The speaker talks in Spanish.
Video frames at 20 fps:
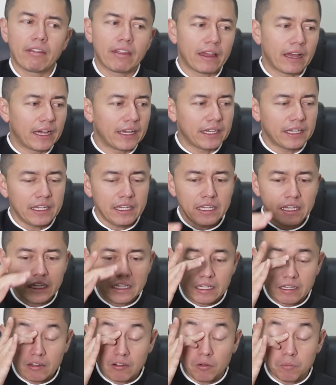
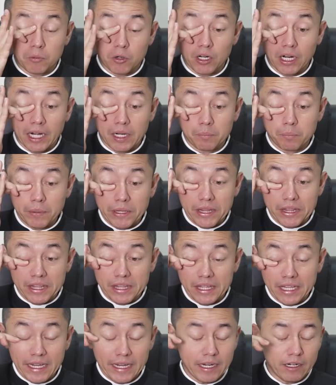ahí como
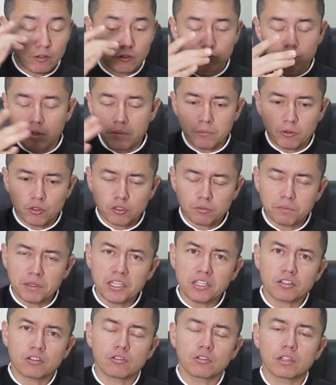carpintero, lo hemos
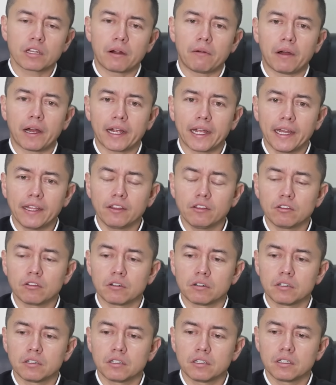visto
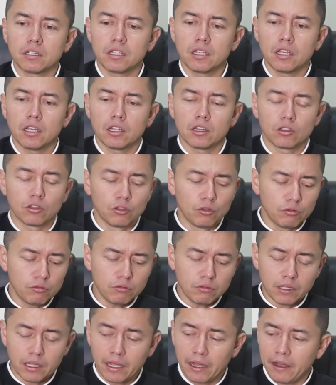trabajando
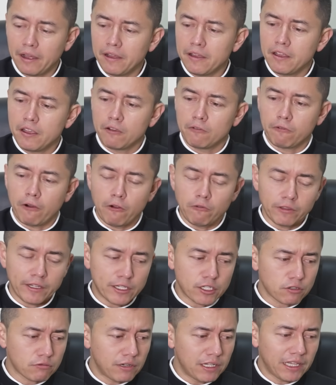nunca fue a una
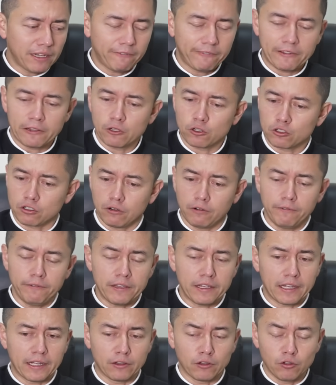escuela
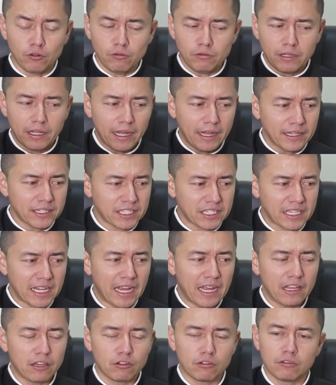filosófica, nunca ha
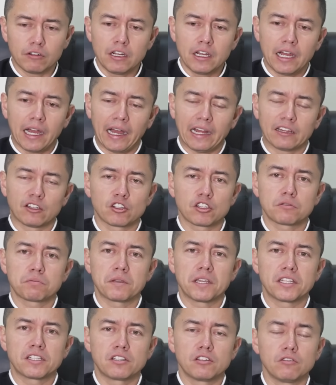estado a los
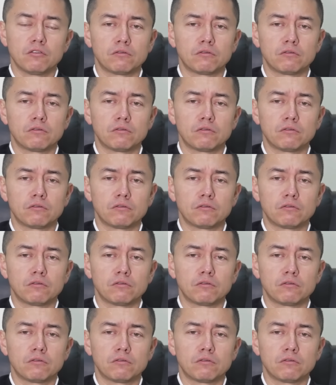pies de